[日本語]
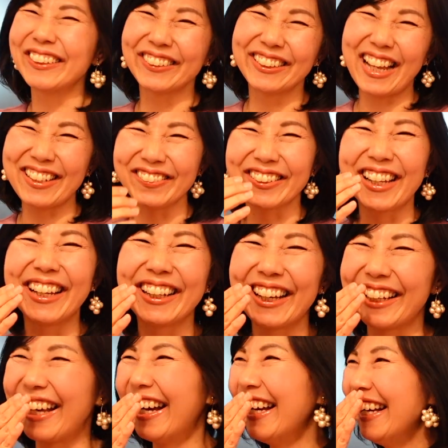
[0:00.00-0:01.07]
こんなん言ってええんか
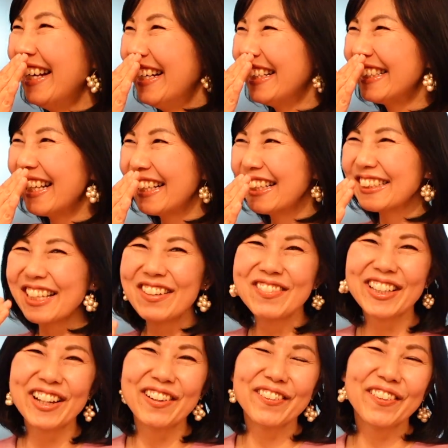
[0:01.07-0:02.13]
な旦那さん見
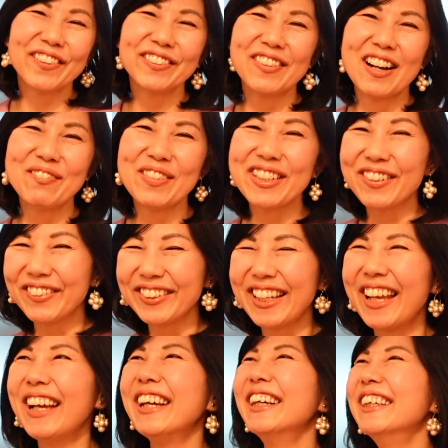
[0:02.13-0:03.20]
たら怒るわ見んとい
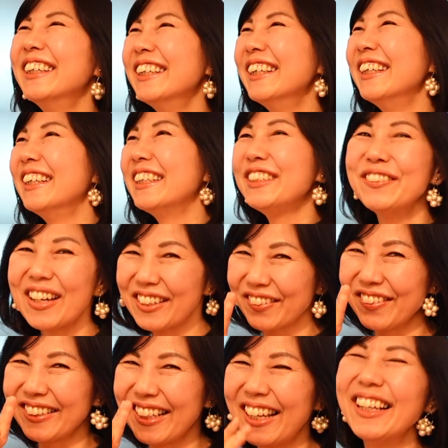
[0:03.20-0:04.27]
て言わんと
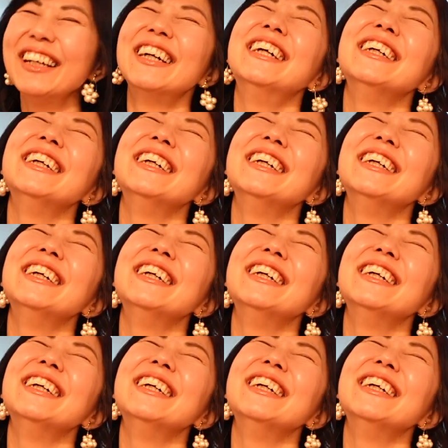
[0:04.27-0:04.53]
いて